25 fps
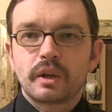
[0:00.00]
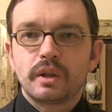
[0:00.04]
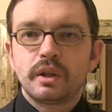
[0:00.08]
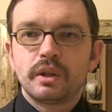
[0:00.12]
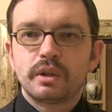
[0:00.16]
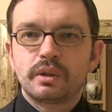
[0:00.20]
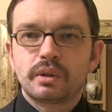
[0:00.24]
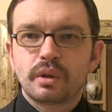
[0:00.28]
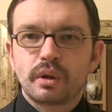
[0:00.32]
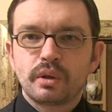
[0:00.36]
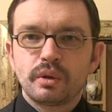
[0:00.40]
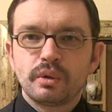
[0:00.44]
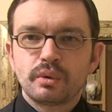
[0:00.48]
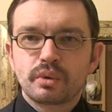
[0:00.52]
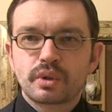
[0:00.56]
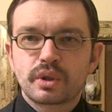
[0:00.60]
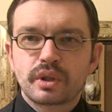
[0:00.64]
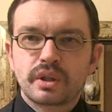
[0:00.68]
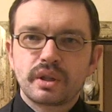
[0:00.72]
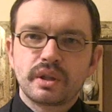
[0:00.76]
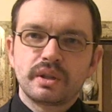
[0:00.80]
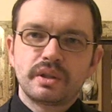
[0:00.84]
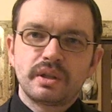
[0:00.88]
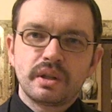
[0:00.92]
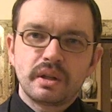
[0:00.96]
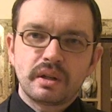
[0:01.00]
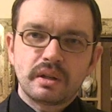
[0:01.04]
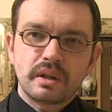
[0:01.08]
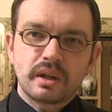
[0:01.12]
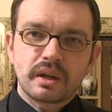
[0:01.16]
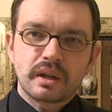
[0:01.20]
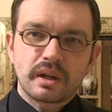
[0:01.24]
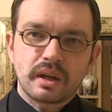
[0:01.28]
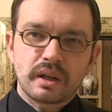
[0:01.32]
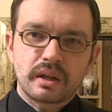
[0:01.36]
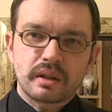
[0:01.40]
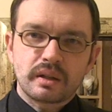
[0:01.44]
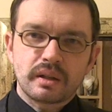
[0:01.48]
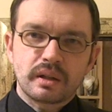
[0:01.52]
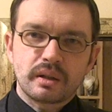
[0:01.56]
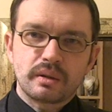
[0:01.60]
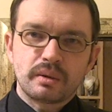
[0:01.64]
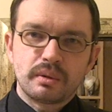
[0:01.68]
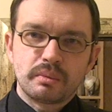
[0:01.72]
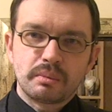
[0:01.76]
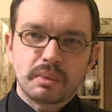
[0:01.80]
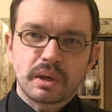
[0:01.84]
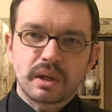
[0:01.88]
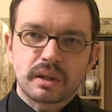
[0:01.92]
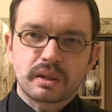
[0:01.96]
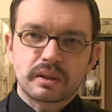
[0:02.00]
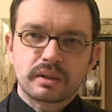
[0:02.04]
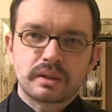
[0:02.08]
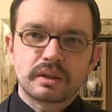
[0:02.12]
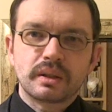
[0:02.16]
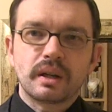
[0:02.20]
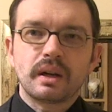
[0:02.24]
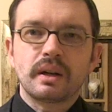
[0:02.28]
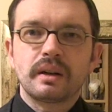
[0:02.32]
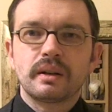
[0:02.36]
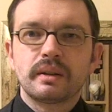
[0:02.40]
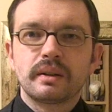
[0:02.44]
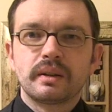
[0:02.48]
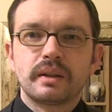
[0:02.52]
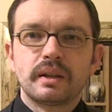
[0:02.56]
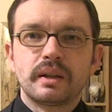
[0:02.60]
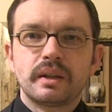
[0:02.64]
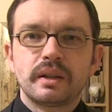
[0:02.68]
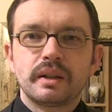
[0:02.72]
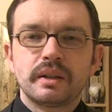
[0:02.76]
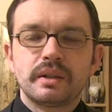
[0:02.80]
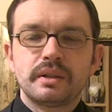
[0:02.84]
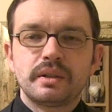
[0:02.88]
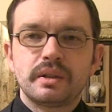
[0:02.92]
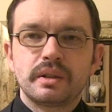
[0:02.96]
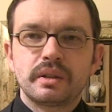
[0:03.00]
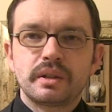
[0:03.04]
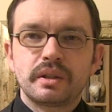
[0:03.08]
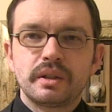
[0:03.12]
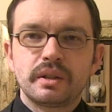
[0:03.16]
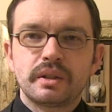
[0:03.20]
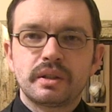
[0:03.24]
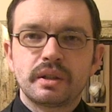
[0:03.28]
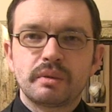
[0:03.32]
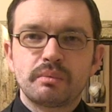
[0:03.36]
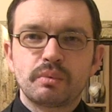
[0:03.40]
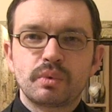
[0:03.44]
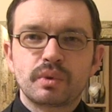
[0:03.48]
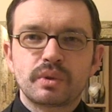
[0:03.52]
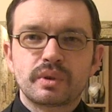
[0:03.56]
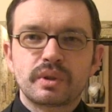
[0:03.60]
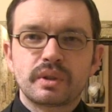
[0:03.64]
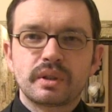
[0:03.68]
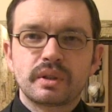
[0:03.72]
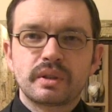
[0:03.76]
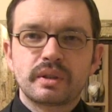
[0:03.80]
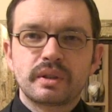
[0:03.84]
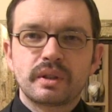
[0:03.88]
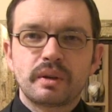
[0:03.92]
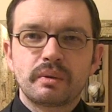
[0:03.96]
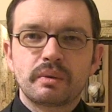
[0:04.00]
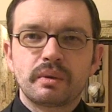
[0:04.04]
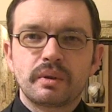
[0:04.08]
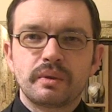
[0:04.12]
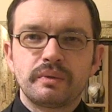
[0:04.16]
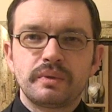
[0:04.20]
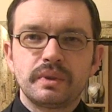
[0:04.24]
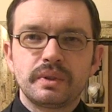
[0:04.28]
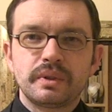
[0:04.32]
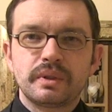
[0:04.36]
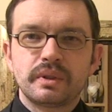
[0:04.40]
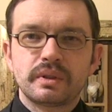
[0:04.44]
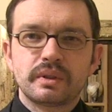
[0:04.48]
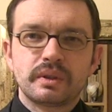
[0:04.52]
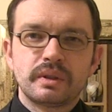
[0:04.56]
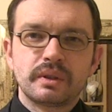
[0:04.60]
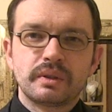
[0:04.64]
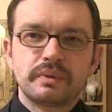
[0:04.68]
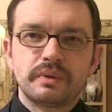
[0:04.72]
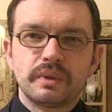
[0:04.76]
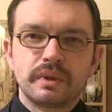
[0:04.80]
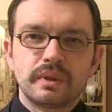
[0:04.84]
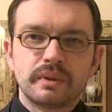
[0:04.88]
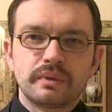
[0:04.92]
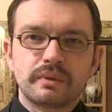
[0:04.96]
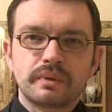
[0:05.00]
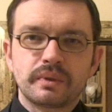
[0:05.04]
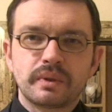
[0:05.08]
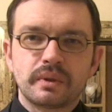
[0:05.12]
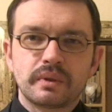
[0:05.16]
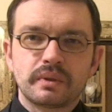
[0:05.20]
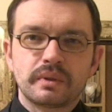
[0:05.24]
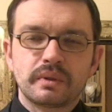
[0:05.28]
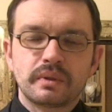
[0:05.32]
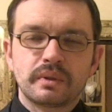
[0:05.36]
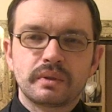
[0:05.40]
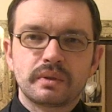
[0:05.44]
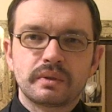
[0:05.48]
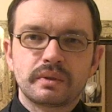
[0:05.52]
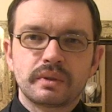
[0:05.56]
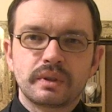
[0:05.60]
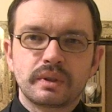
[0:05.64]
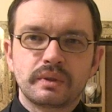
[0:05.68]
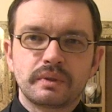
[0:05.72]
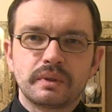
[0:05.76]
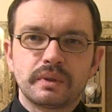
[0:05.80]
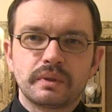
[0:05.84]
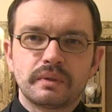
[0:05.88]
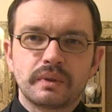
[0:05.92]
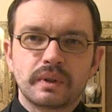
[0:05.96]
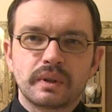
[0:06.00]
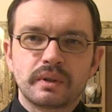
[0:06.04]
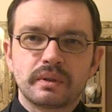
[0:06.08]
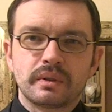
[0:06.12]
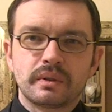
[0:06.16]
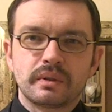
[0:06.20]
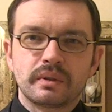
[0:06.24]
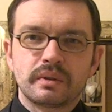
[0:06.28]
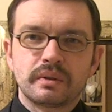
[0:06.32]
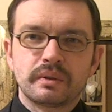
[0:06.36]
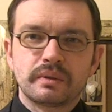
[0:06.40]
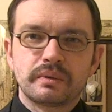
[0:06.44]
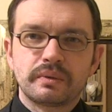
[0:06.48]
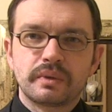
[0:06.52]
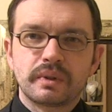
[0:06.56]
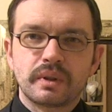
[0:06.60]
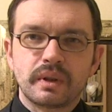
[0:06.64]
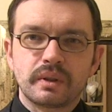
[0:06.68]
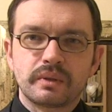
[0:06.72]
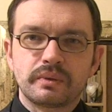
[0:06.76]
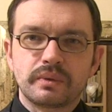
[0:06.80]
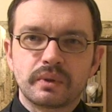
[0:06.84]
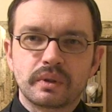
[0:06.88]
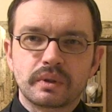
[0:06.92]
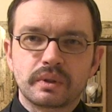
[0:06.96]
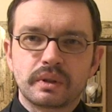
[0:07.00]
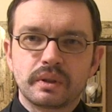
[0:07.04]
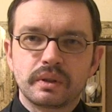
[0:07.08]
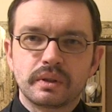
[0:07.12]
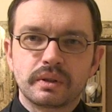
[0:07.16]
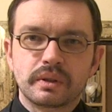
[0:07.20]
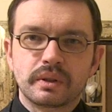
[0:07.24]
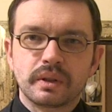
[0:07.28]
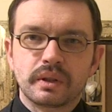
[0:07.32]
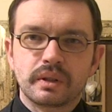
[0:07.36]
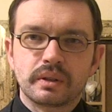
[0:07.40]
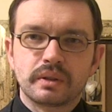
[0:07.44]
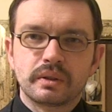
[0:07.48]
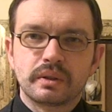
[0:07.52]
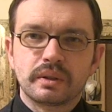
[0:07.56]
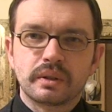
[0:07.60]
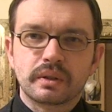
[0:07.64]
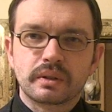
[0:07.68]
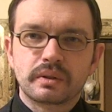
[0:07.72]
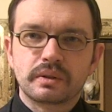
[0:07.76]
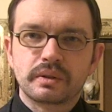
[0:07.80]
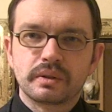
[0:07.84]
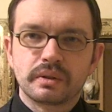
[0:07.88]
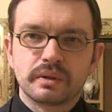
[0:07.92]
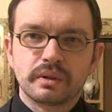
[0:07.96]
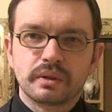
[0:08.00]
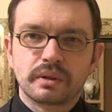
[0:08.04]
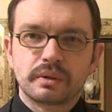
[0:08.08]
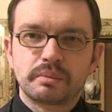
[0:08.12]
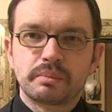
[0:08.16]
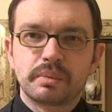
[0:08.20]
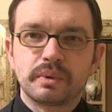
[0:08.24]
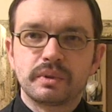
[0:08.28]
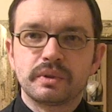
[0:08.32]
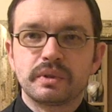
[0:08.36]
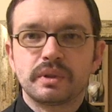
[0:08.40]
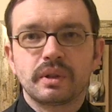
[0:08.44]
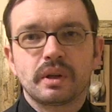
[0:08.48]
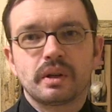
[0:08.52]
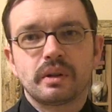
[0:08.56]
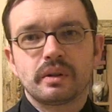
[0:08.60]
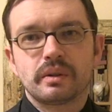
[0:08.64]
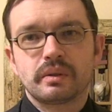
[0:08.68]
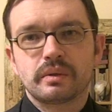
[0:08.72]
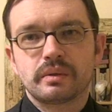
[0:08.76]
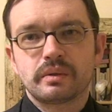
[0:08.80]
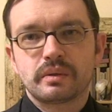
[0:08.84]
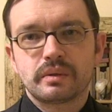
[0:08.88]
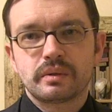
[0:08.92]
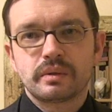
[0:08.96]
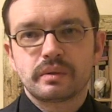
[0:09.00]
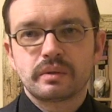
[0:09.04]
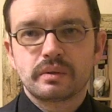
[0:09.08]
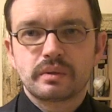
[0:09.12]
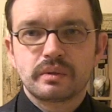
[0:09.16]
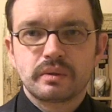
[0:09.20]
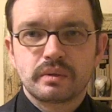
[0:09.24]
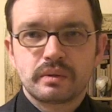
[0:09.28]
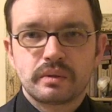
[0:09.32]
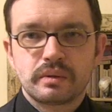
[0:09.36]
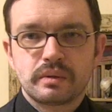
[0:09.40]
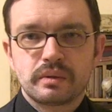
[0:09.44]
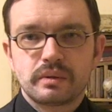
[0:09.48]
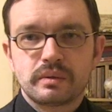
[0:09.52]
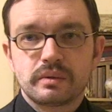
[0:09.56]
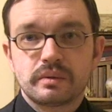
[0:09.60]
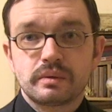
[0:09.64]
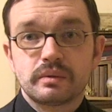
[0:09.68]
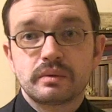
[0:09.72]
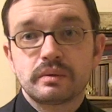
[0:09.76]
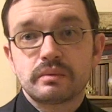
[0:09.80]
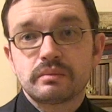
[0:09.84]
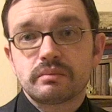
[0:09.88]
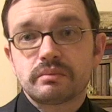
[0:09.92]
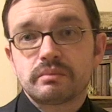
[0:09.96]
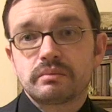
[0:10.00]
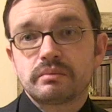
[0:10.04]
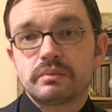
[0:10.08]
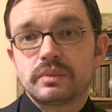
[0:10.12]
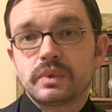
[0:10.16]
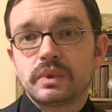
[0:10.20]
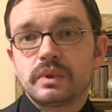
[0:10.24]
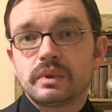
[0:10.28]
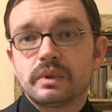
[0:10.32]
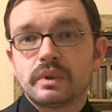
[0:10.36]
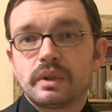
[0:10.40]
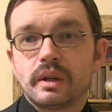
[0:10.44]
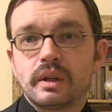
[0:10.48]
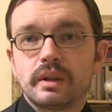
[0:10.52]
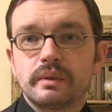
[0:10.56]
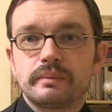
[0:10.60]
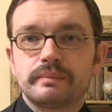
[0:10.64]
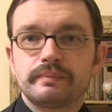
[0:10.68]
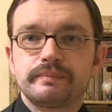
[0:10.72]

I to już się dzieje na kartach u Marksa, dzięki temu, że całkowicie zlikwidowano, zlikwidowano Verantwortlichkeit, tak? czyli odpowiedzialność. No i tyle.